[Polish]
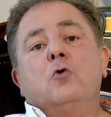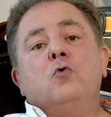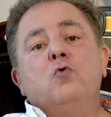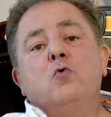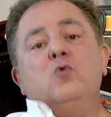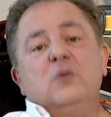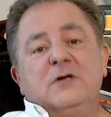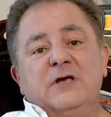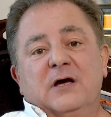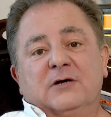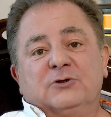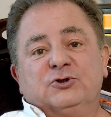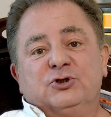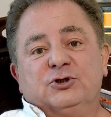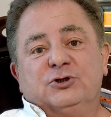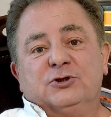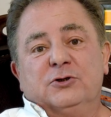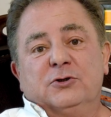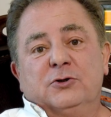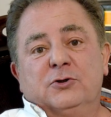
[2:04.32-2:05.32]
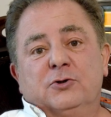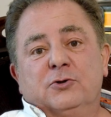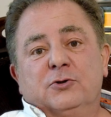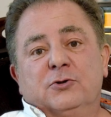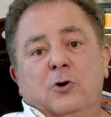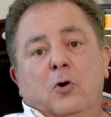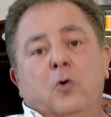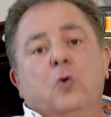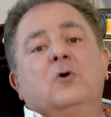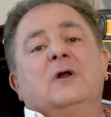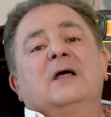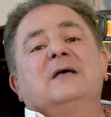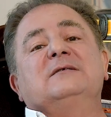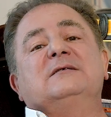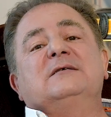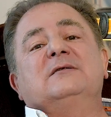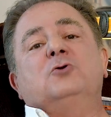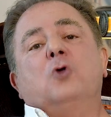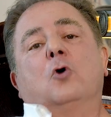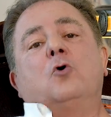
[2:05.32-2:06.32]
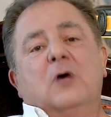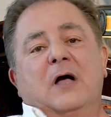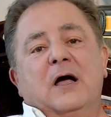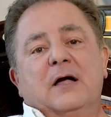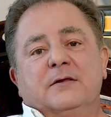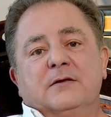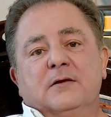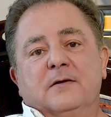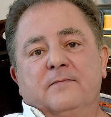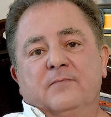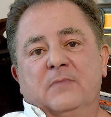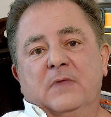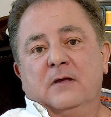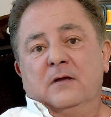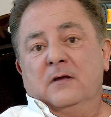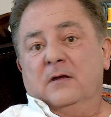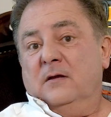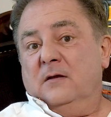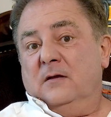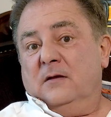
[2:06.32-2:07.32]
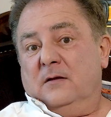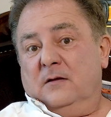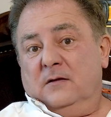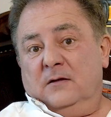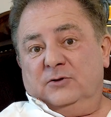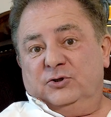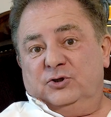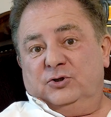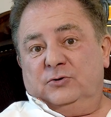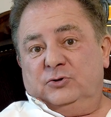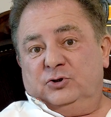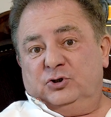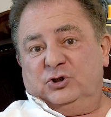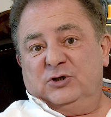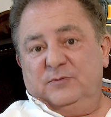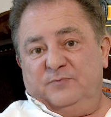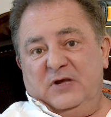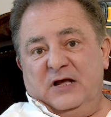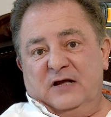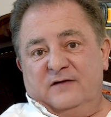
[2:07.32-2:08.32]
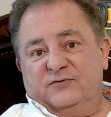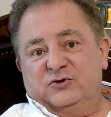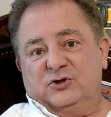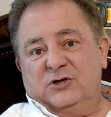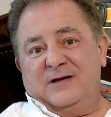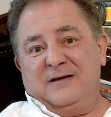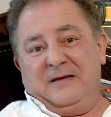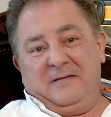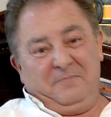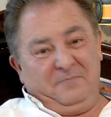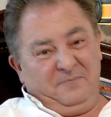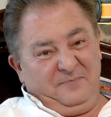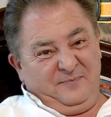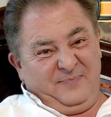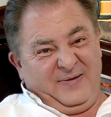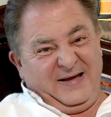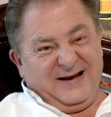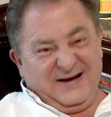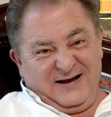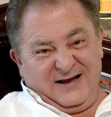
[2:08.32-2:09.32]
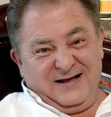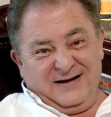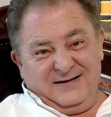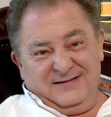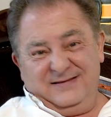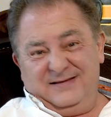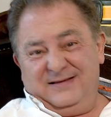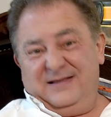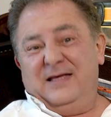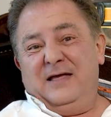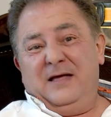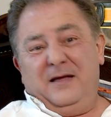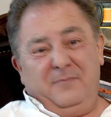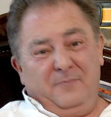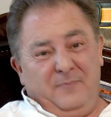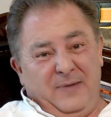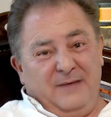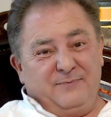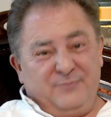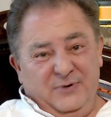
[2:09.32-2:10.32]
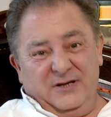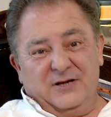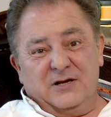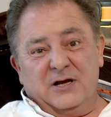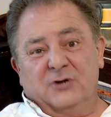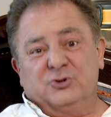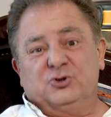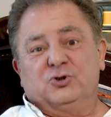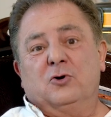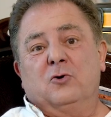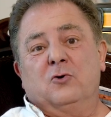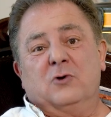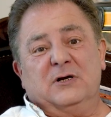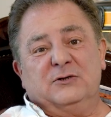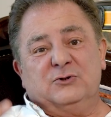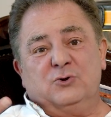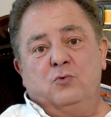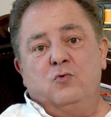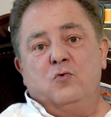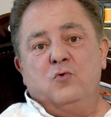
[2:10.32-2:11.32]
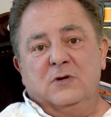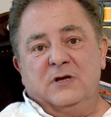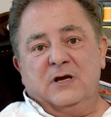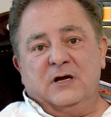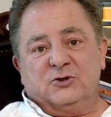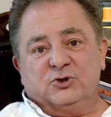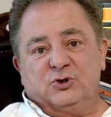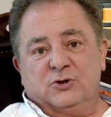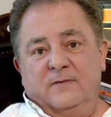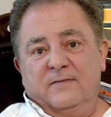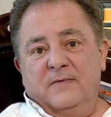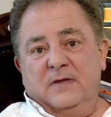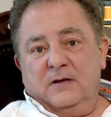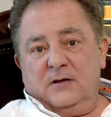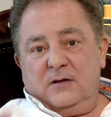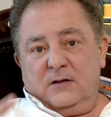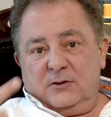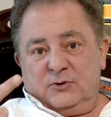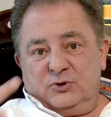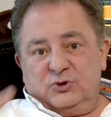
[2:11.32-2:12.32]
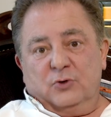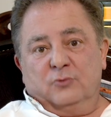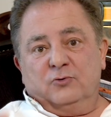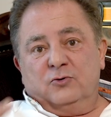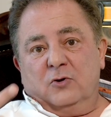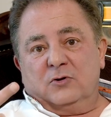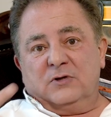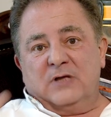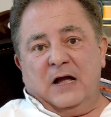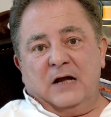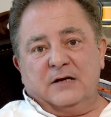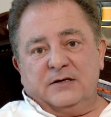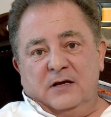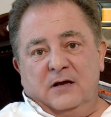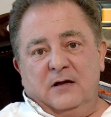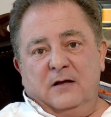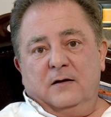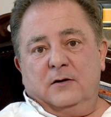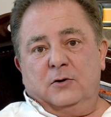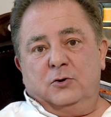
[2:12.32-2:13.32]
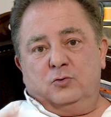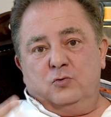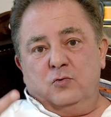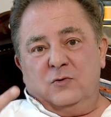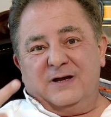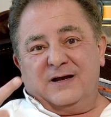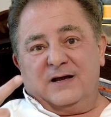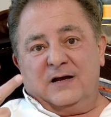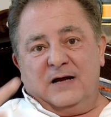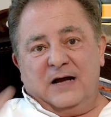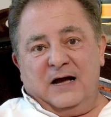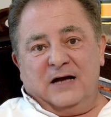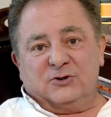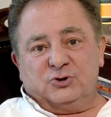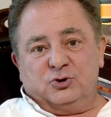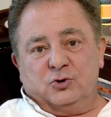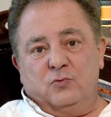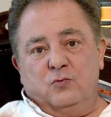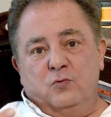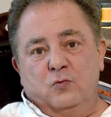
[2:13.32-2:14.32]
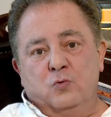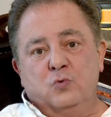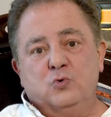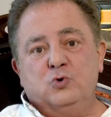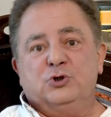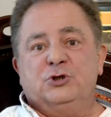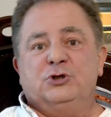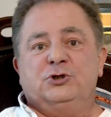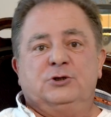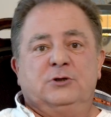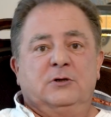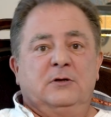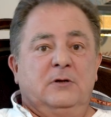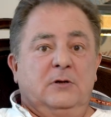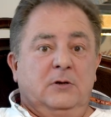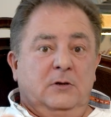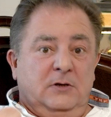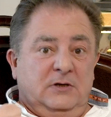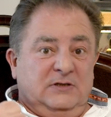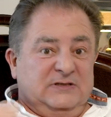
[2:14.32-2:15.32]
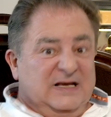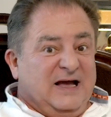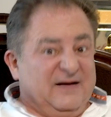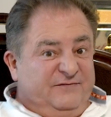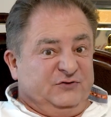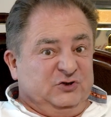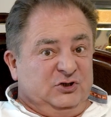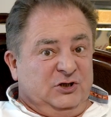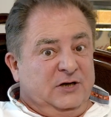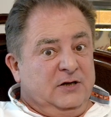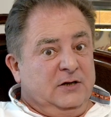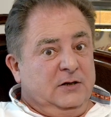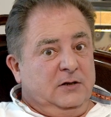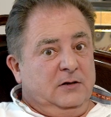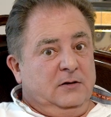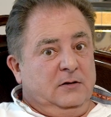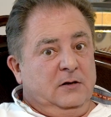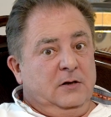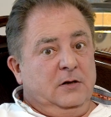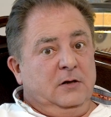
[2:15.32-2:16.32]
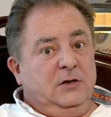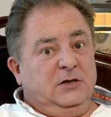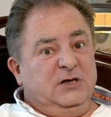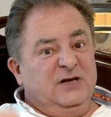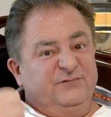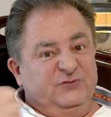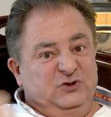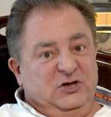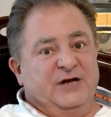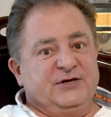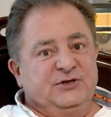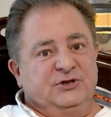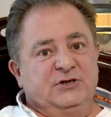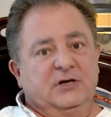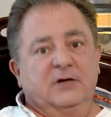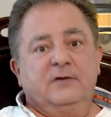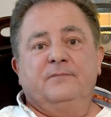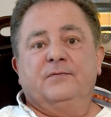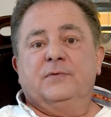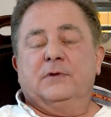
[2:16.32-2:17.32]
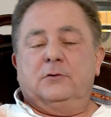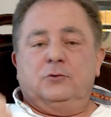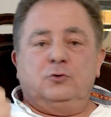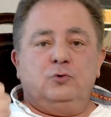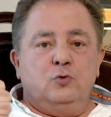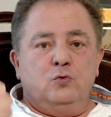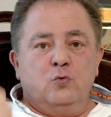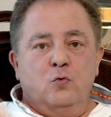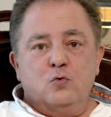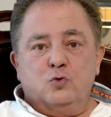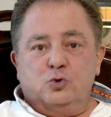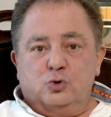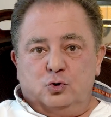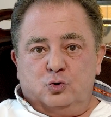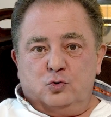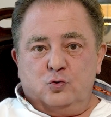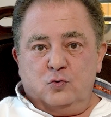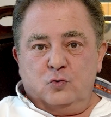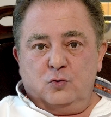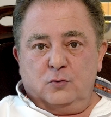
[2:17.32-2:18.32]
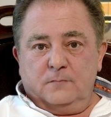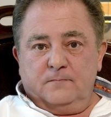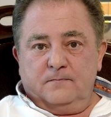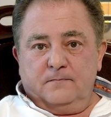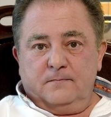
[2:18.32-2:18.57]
Guliasz oraz Tokań. Trzy pierwsze, perkelt, paprykarz oraz guliasz są to dania, które każą użyć zawsze i wszędzie tłuszczu,